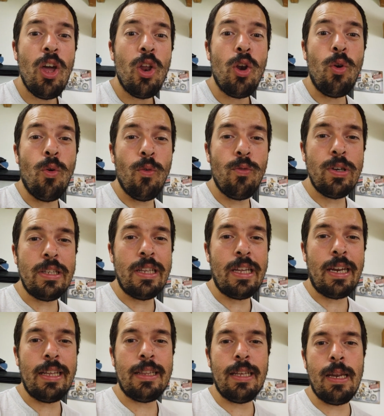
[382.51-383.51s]
non
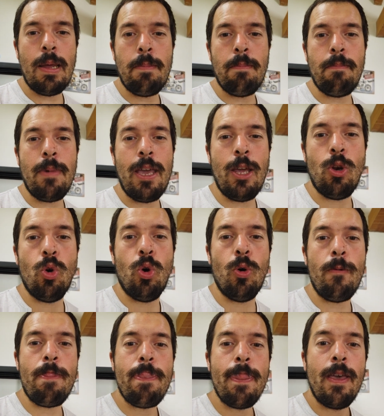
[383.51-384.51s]
vedrete
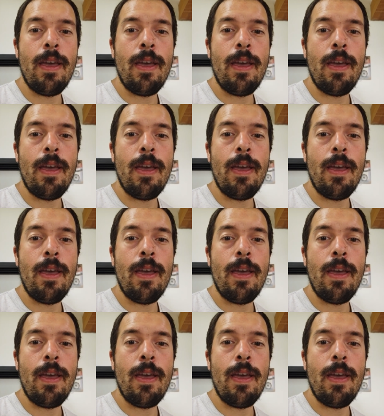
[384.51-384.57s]
nemmeno